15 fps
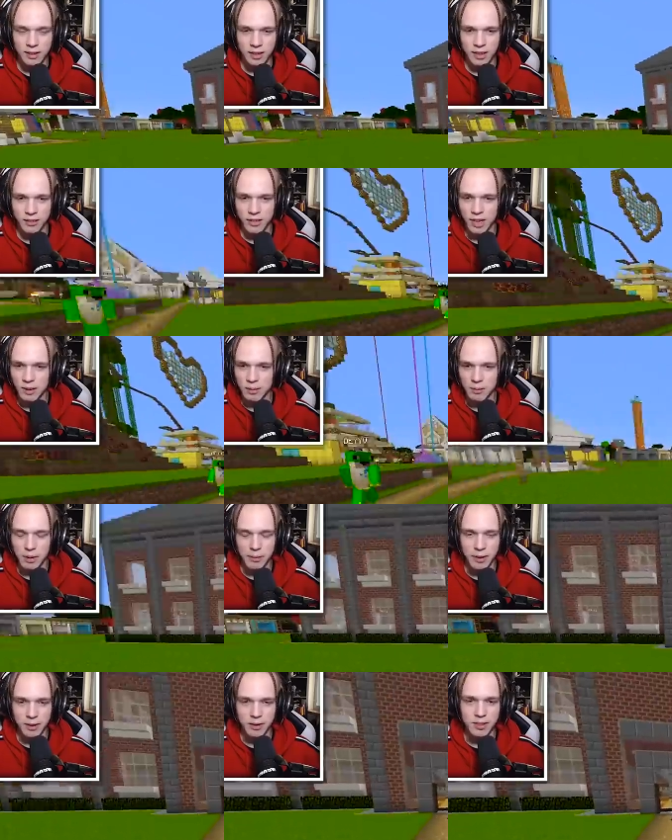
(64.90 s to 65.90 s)
Ja nawet nie mam
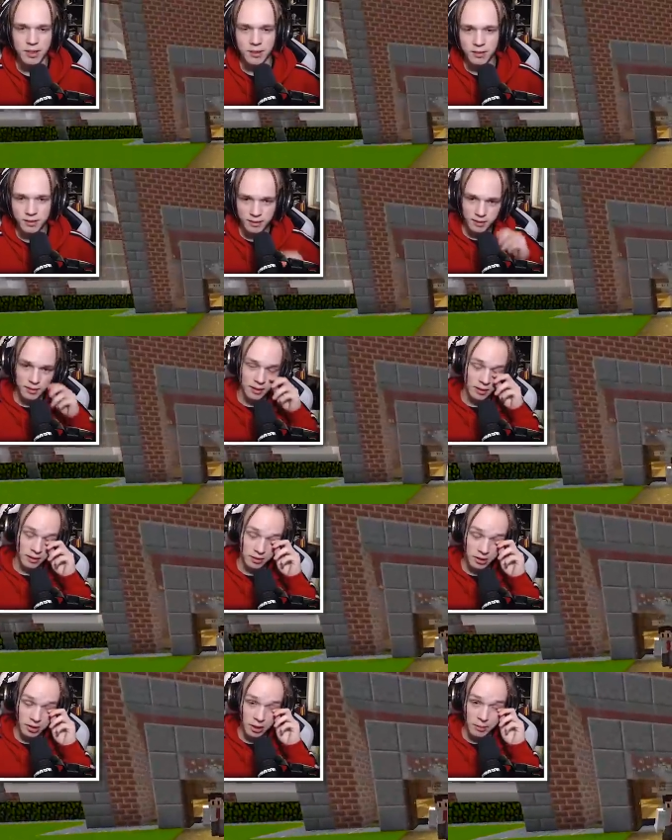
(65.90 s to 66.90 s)
papierosa.
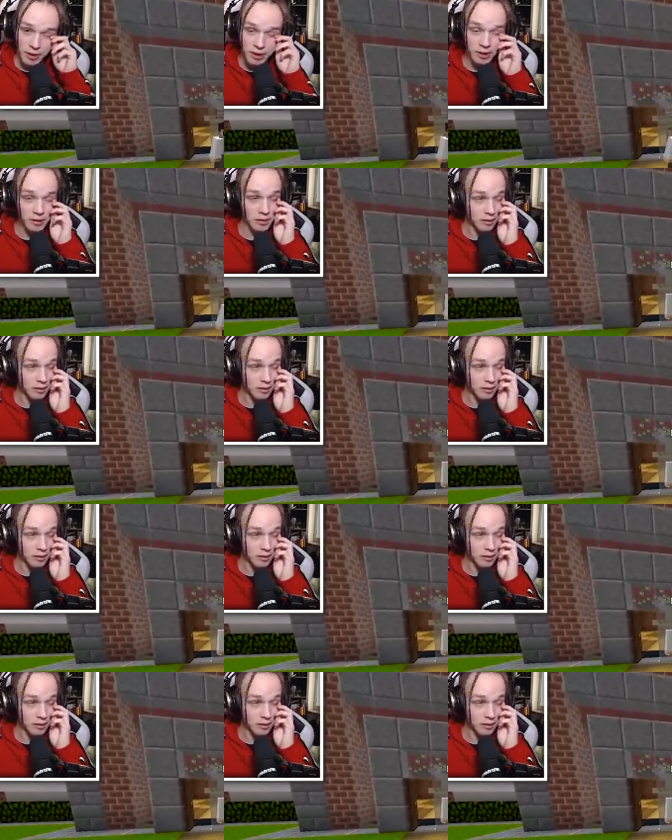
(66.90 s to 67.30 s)
Dzień dobry.